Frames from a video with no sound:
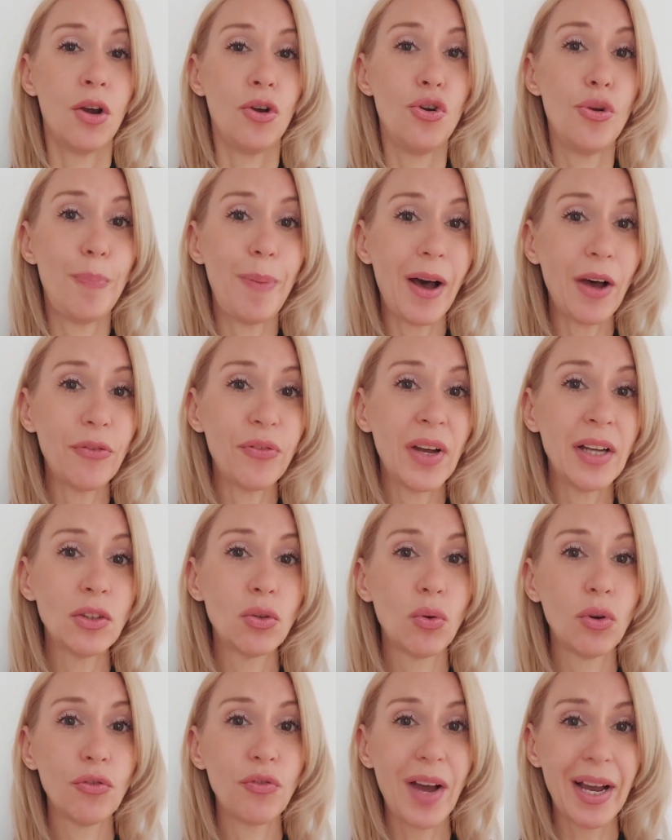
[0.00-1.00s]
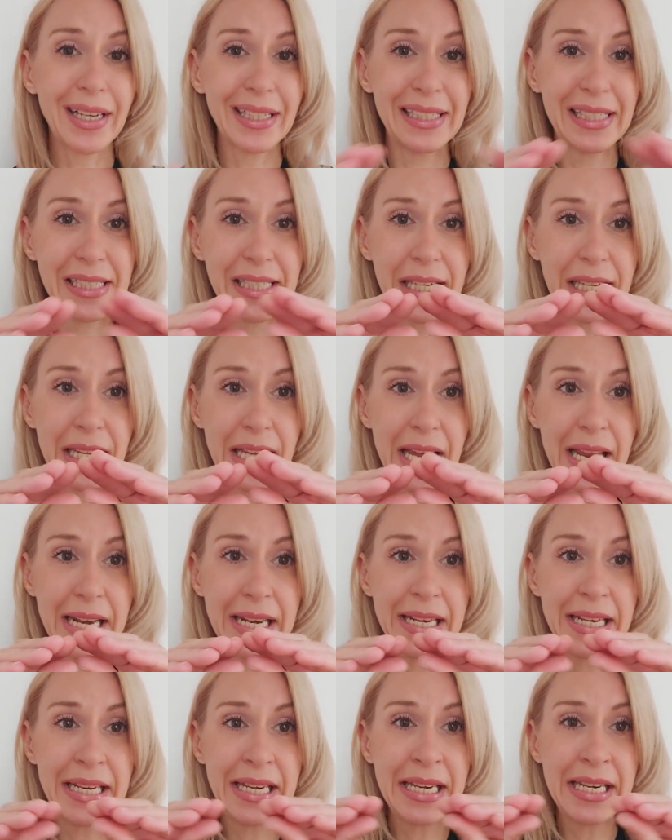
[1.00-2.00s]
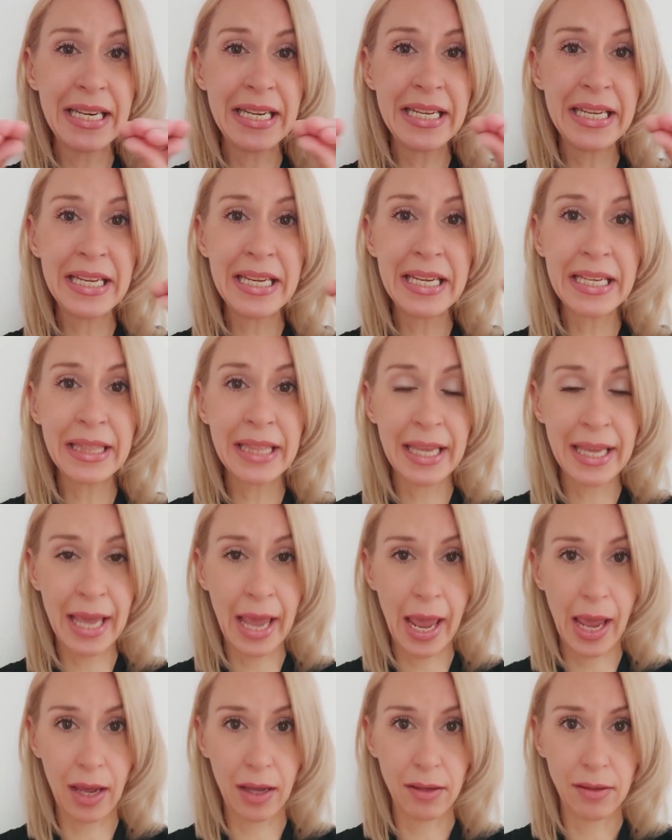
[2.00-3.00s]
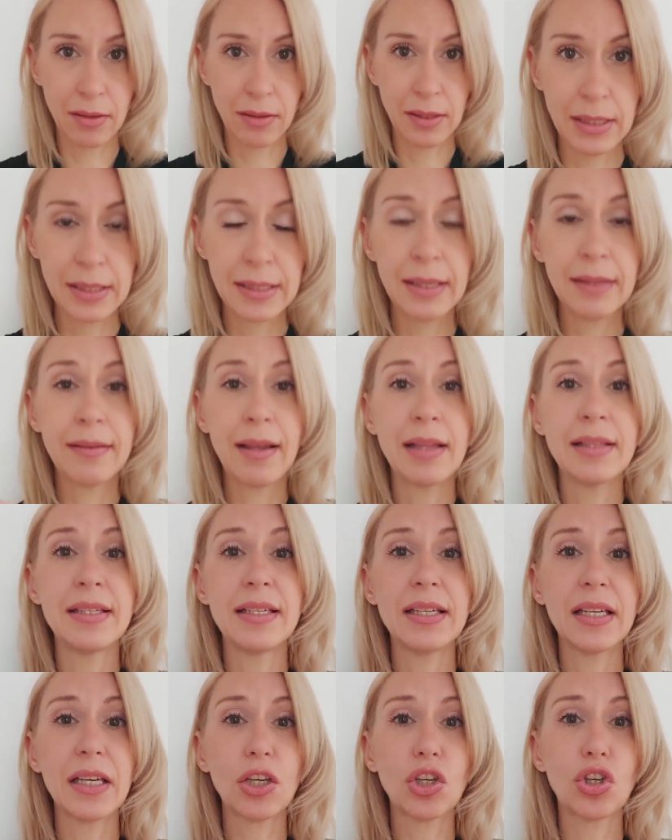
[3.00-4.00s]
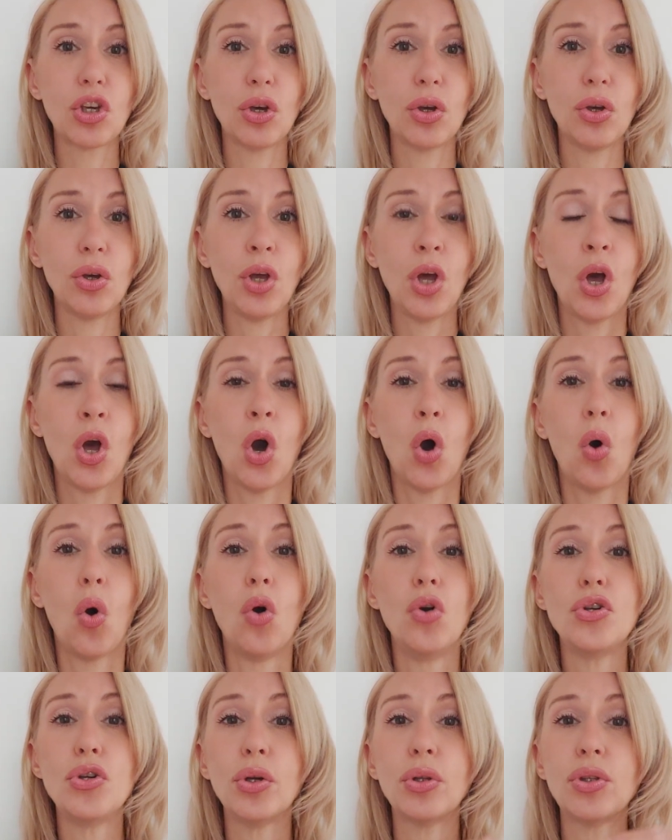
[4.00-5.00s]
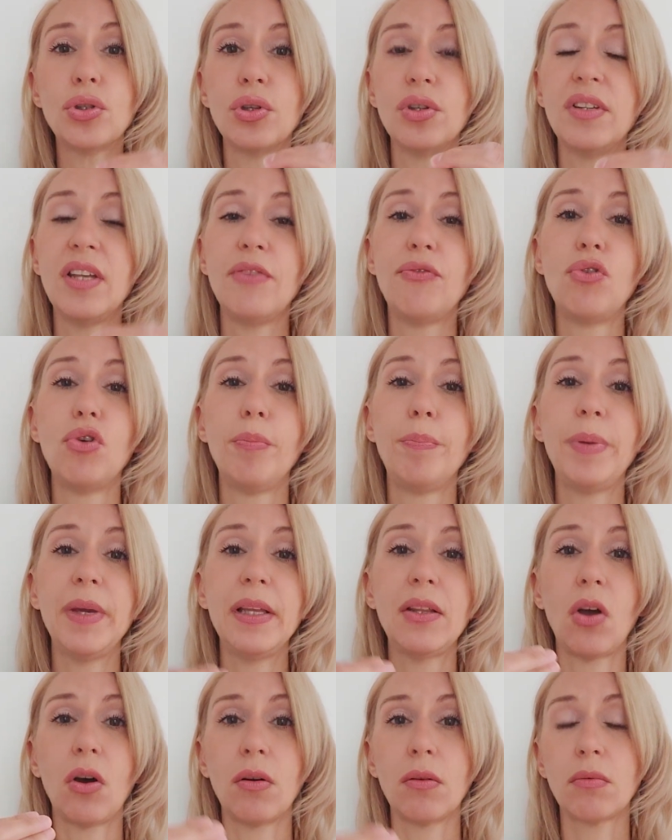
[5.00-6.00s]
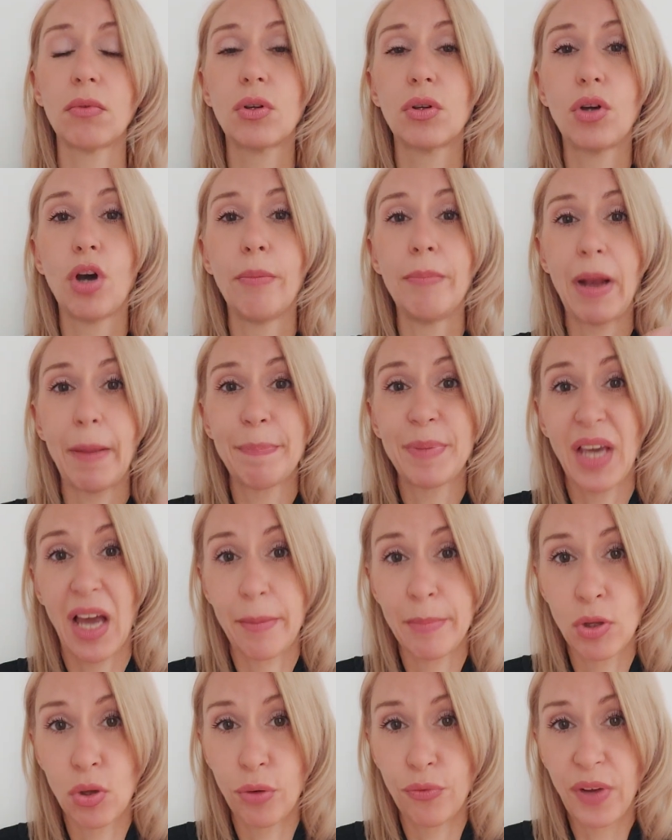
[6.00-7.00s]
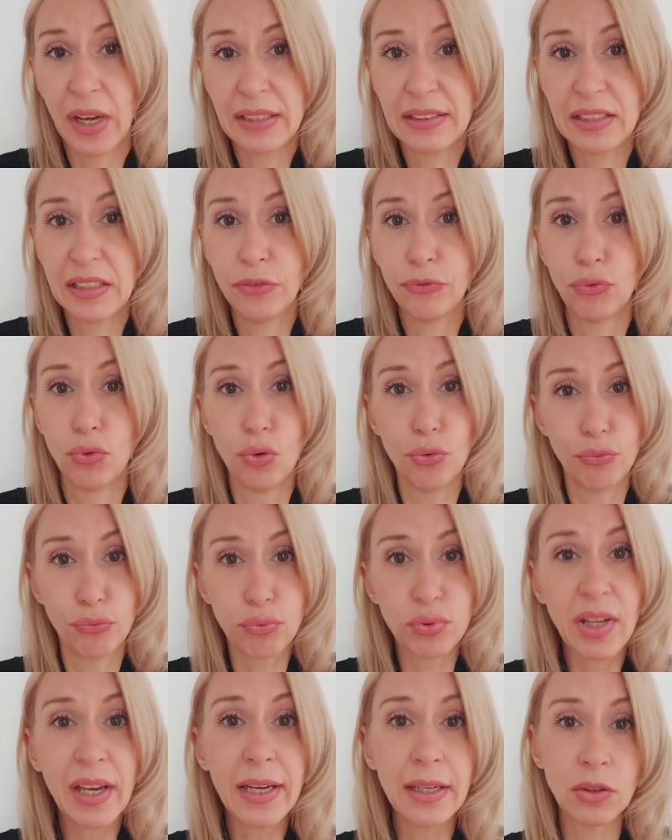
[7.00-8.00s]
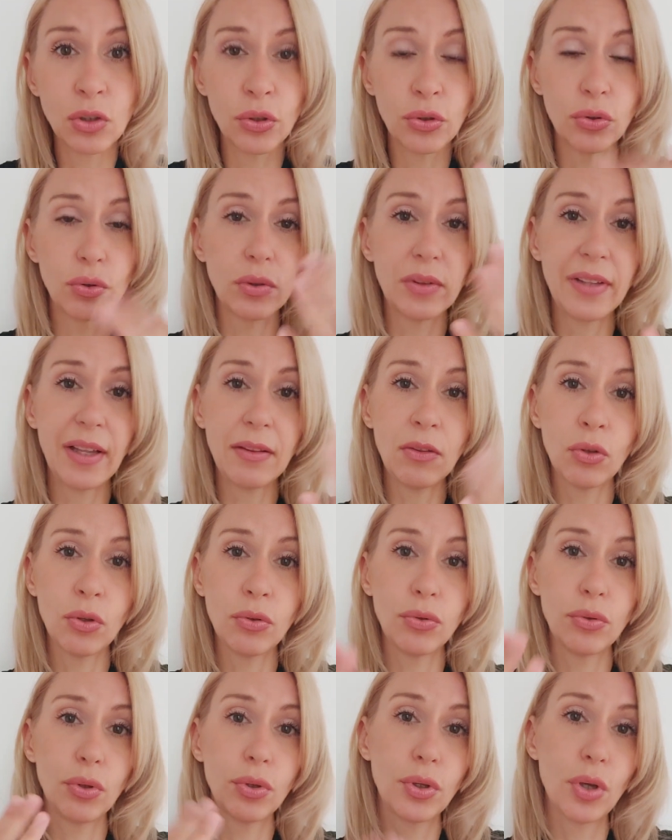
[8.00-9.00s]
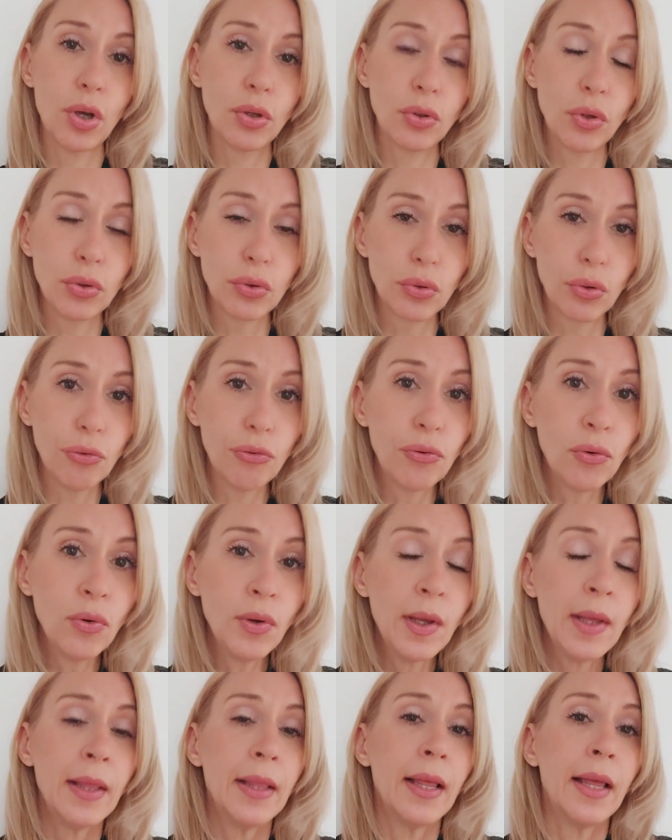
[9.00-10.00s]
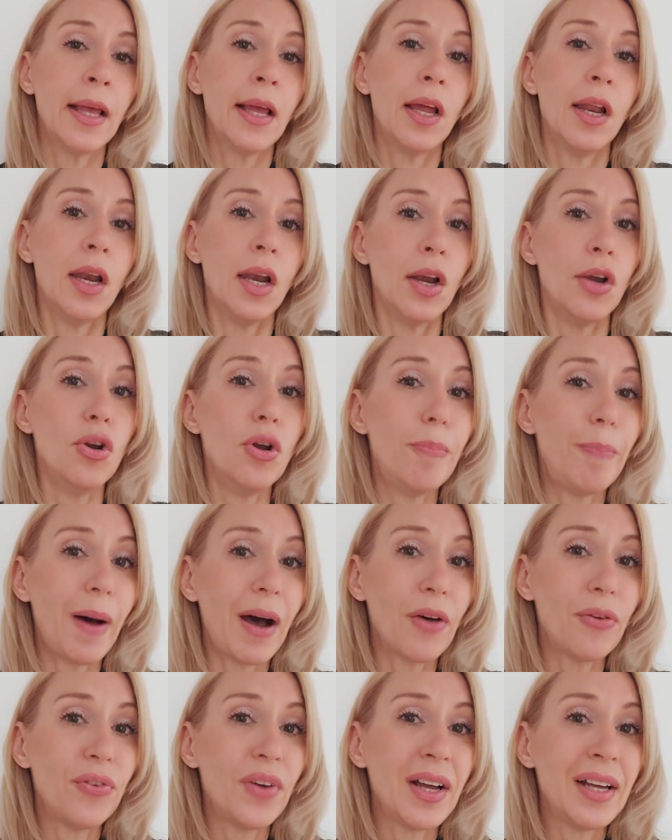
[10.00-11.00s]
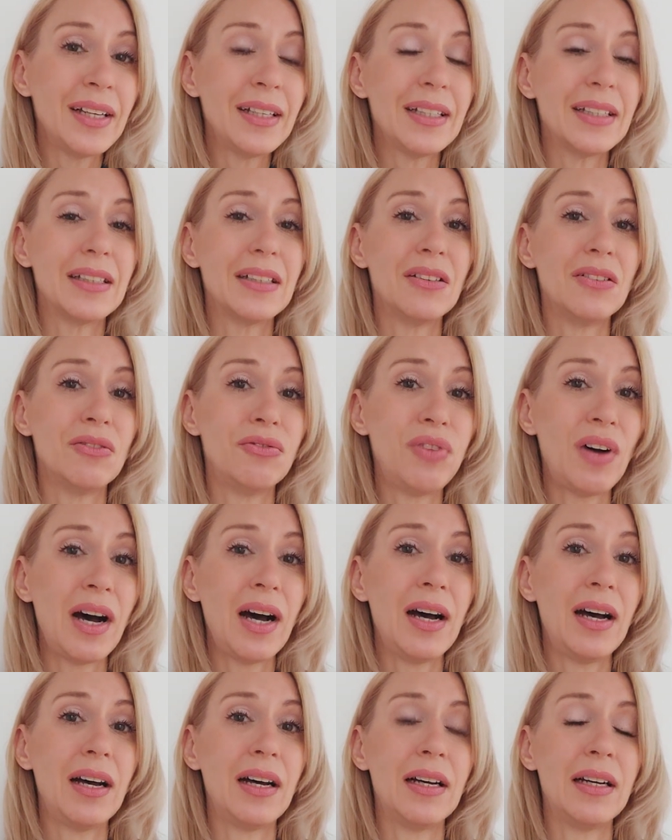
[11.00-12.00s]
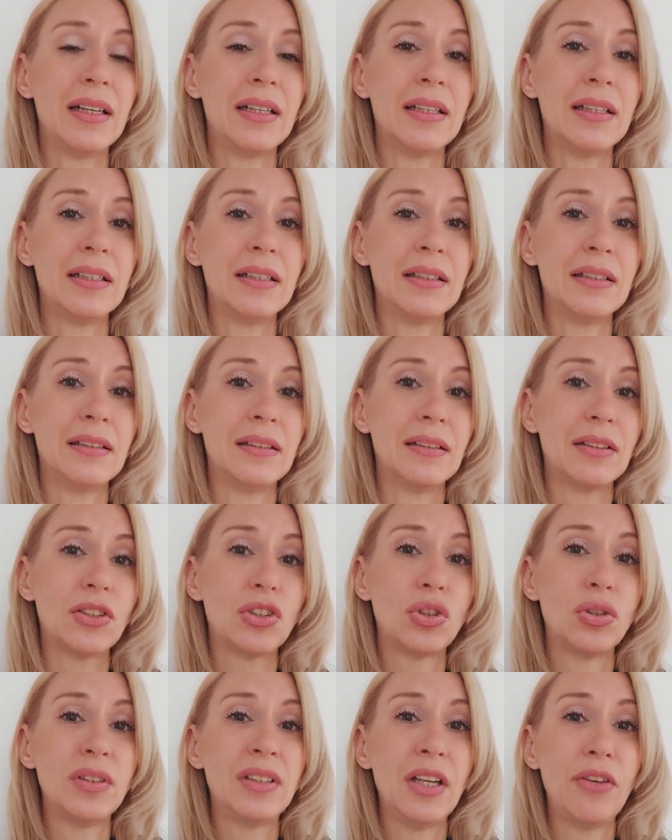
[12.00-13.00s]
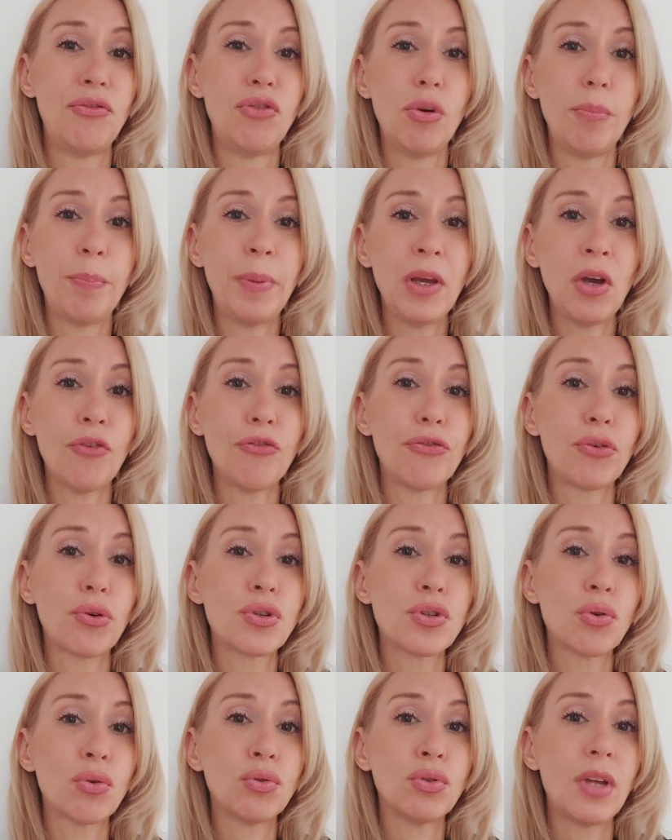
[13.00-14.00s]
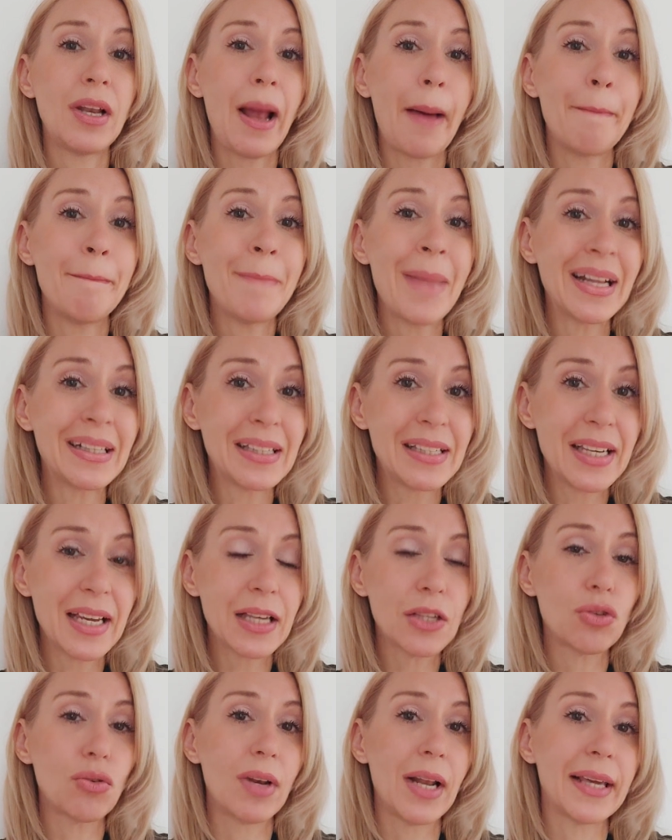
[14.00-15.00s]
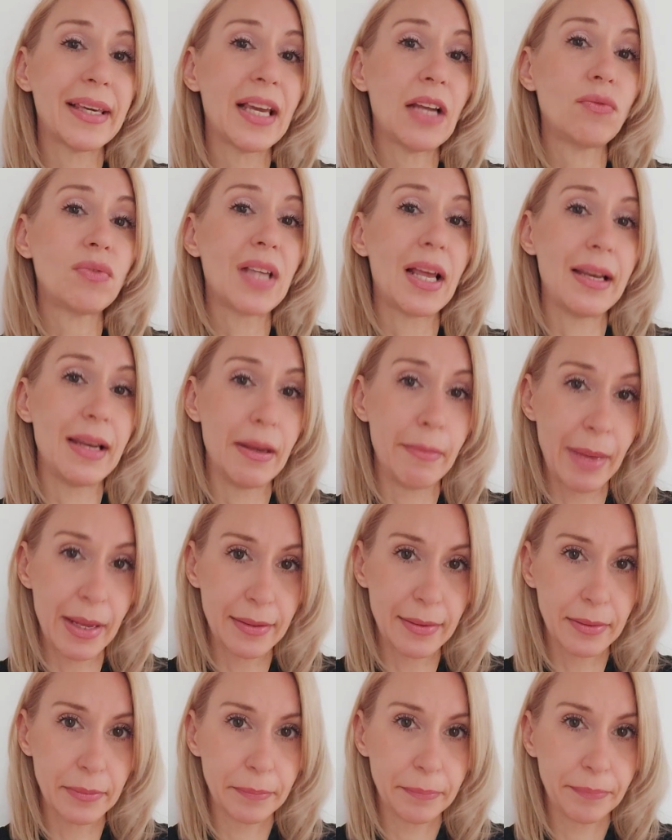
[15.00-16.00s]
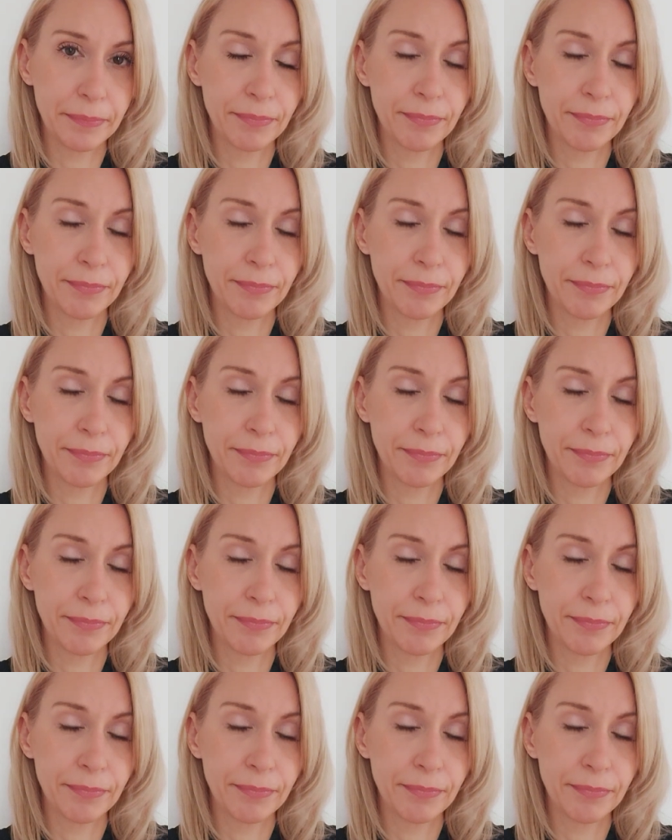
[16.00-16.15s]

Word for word: Le parfum donc va rester linéaire, c'est-à-dire que au lieu de se développer dans, comme la pyramide olfactive le voudrait, note de tête, note de cœur, note de fond, le parfum va se développer en fonction de la matière sur laquelle vous allez le mettre.